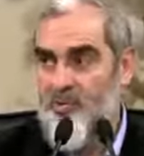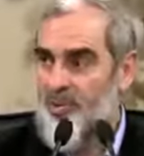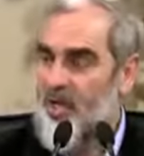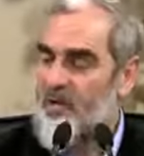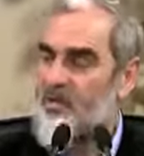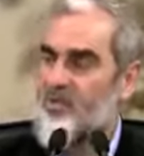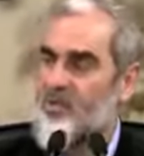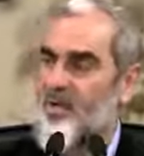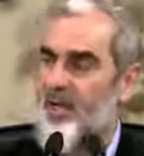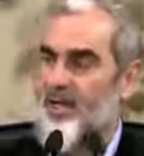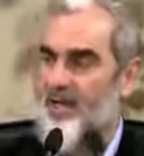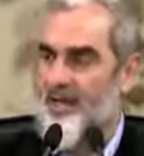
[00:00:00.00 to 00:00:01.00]
Nursi
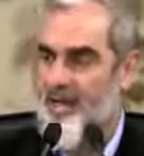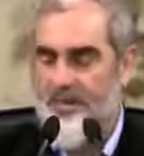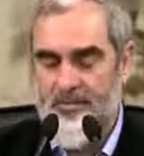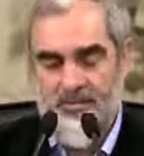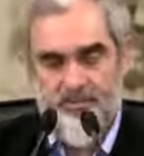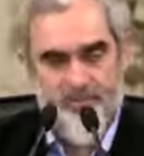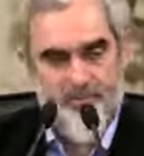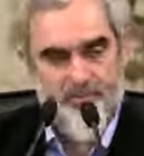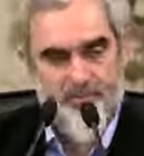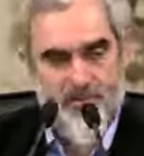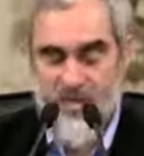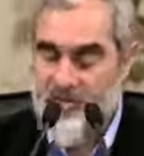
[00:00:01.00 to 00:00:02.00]
rahmetullahi aleyh,
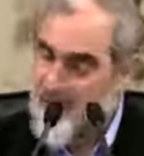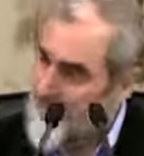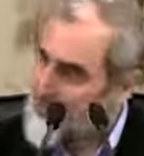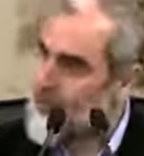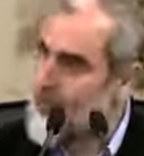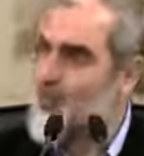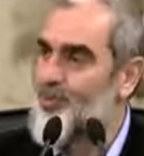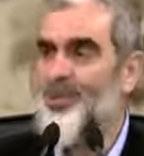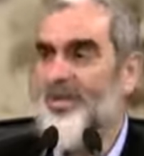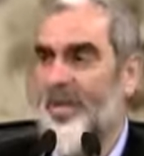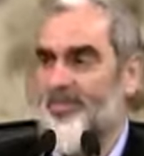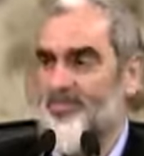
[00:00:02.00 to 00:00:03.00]
Seyyid
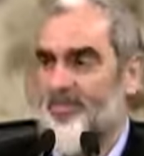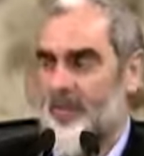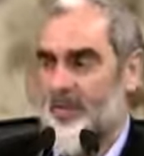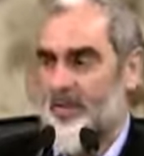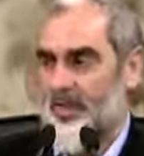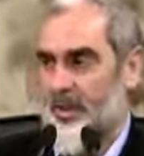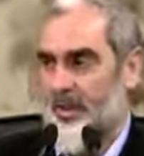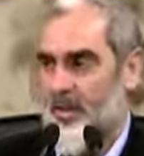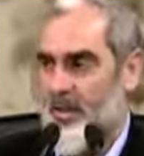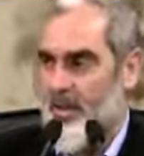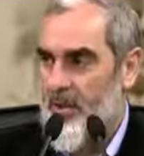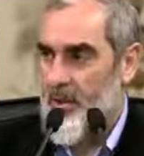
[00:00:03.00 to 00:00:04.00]
Kutub'un yaptığını
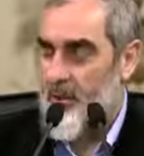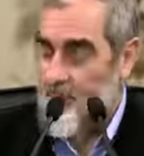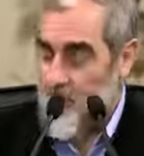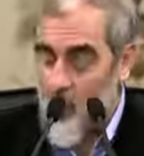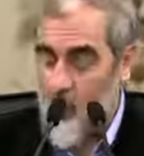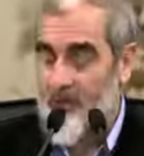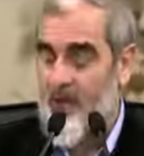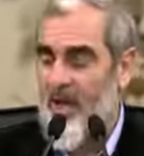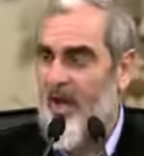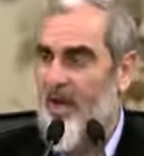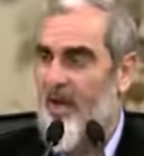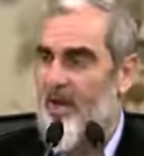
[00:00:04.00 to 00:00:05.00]
çok
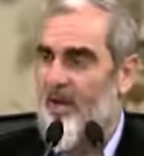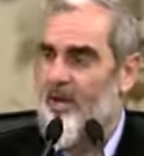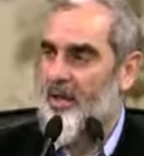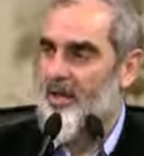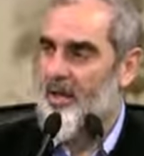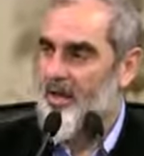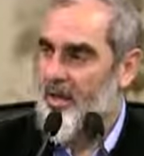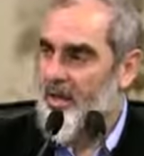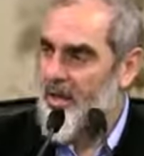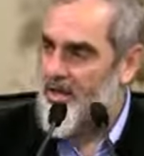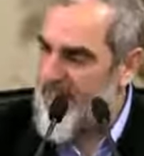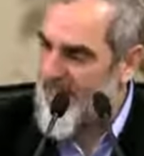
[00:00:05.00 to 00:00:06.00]
daha
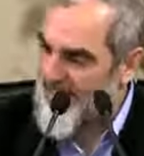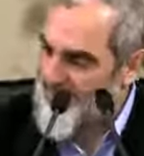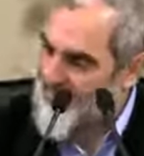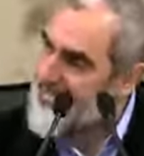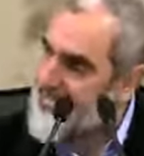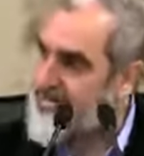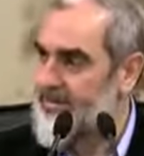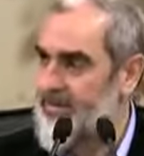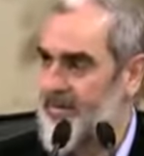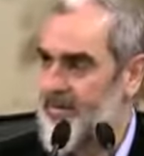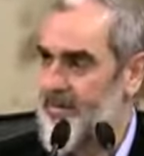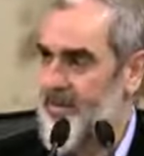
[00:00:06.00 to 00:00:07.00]

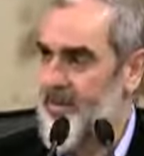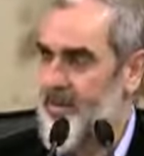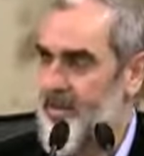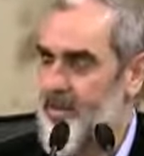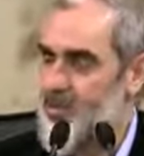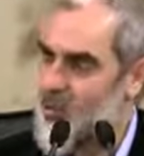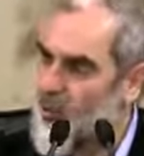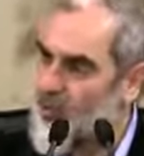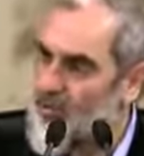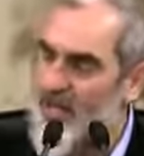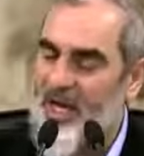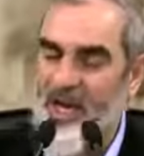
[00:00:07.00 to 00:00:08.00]
yaygın,
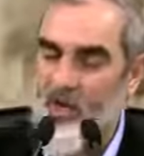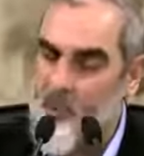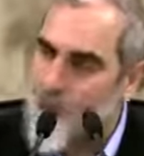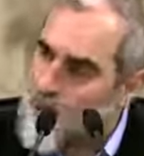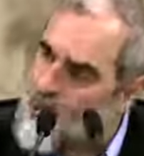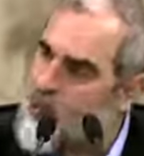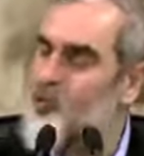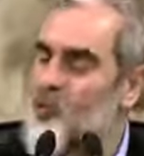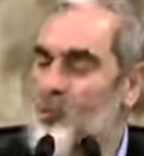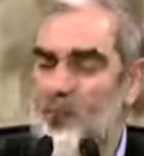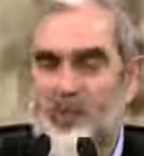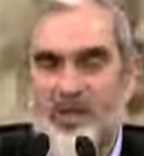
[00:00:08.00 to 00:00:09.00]
çok daha uzun
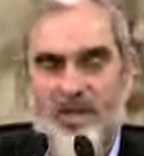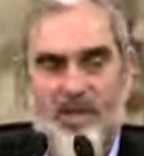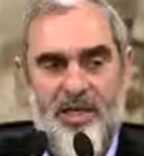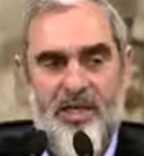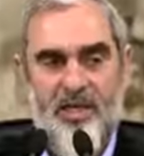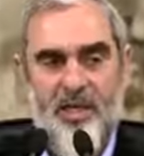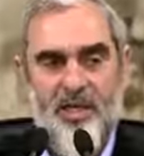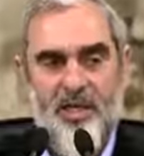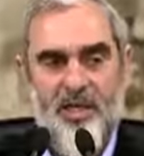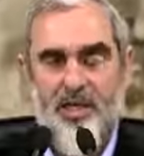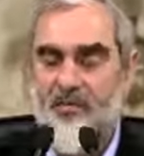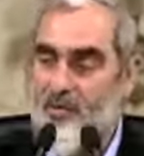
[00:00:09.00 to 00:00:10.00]
süreli
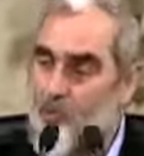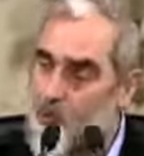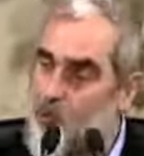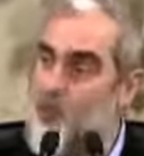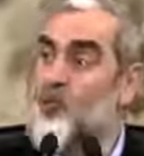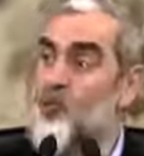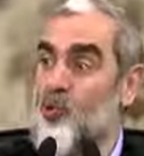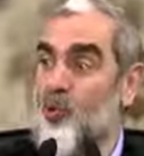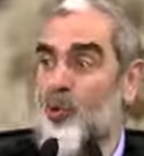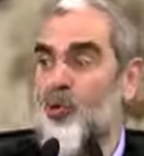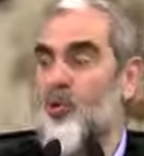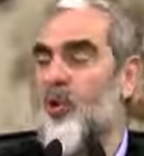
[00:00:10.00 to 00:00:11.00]
ve uzun
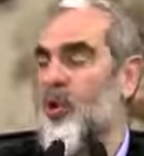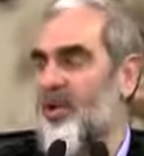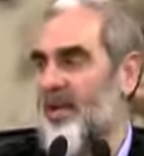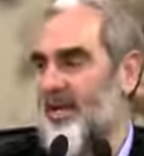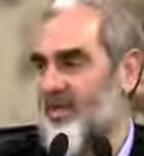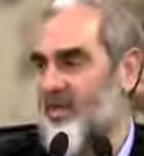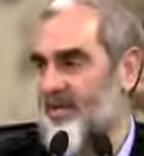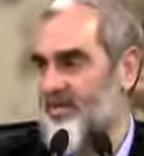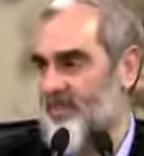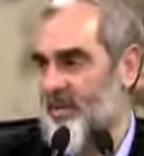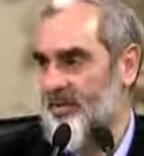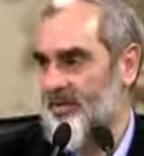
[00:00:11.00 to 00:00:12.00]
soluklu olarak
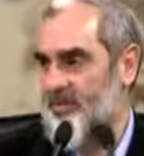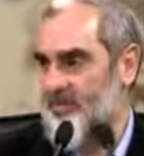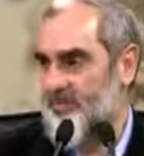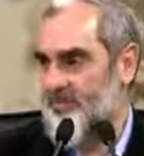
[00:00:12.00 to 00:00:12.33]
yaptı.